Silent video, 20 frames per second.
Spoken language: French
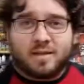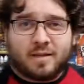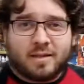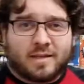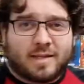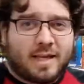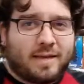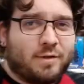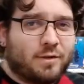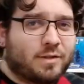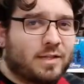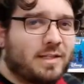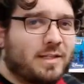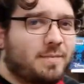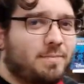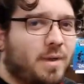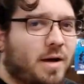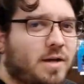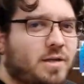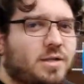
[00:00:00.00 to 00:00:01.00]
Créez votre
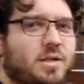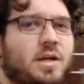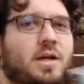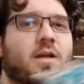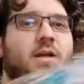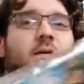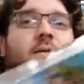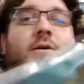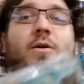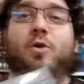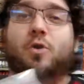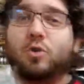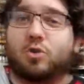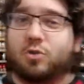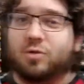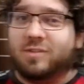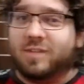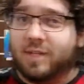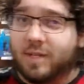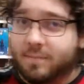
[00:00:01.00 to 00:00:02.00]
équipage,
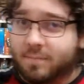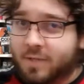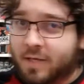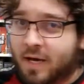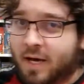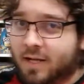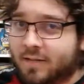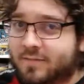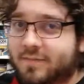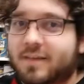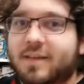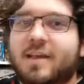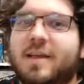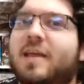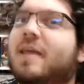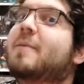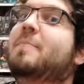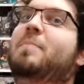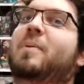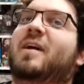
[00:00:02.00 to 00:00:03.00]
recrutez des pirates
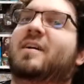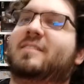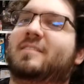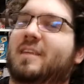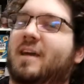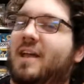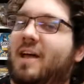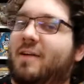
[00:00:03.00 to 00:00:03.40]
et partez à